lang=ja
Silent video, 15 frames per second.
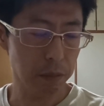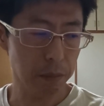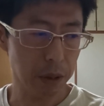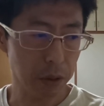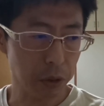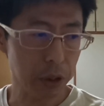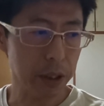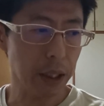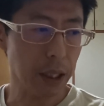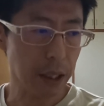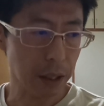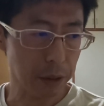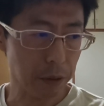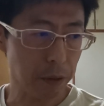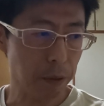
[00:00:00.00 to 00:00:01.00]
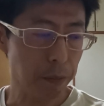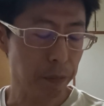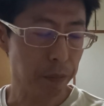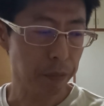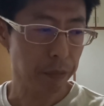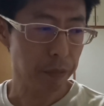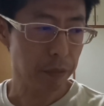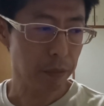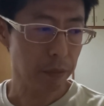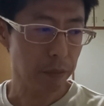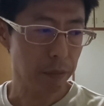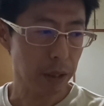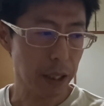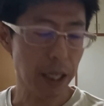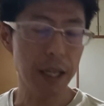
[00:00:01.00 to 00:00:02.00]
まあ、こちらからの、
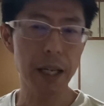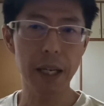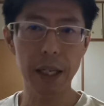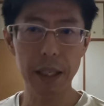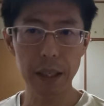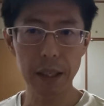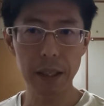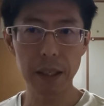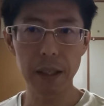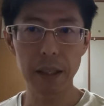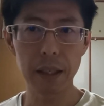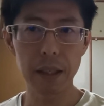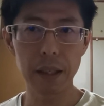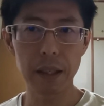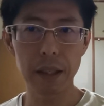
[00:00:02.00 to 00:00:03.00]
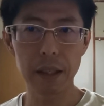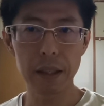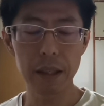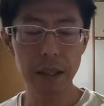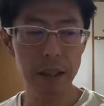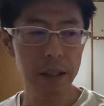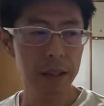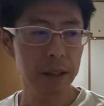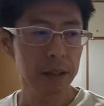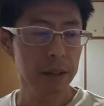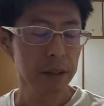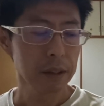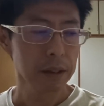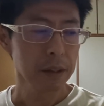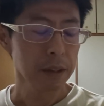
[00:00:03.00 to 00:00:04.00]
まあ、見解で、
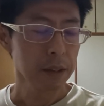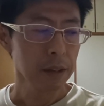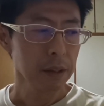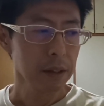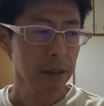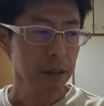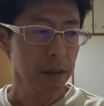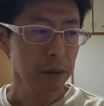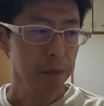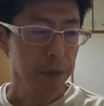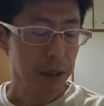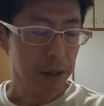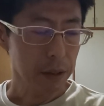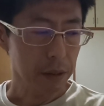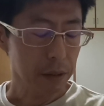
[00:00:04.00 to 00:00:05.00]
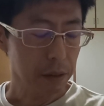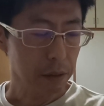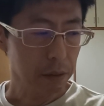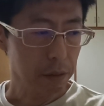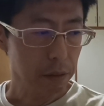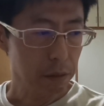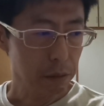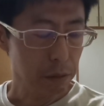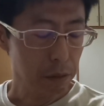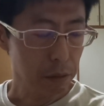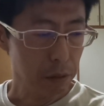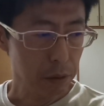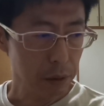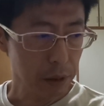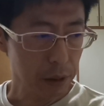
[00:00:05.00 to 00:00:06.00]
まあ、
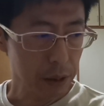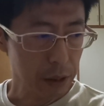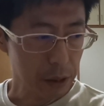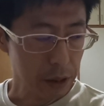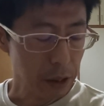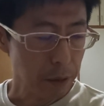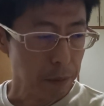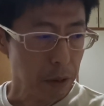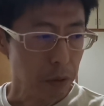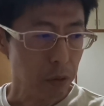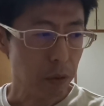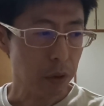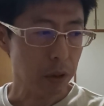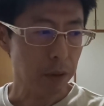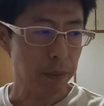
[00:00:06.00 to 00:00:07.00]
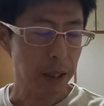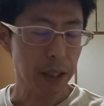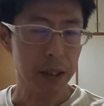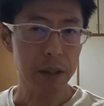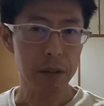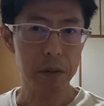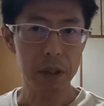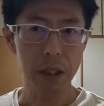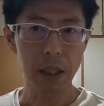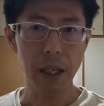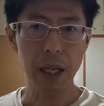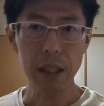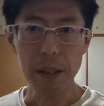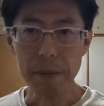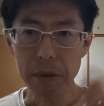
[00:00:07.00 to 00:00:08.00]
1試合目の取り組み方として
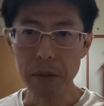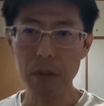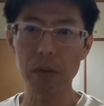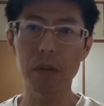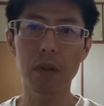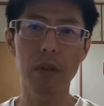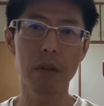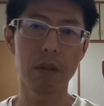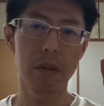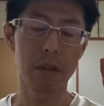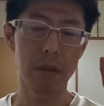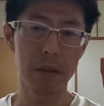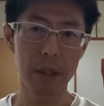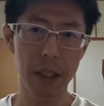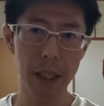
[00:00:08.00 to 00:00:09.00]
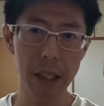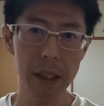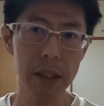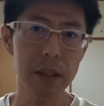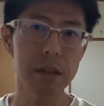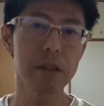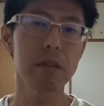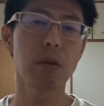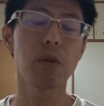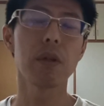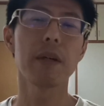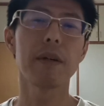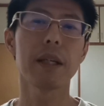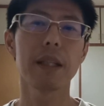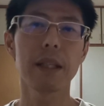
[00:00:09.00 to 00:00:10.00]
頭の供給にかなりずっとこ
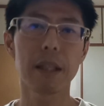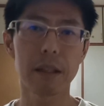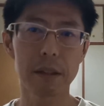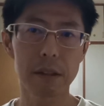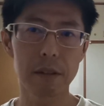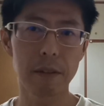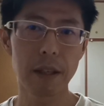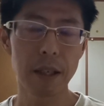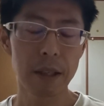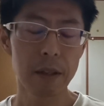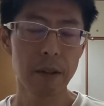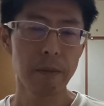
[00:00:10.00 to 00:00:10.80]
だわってたんですよ。で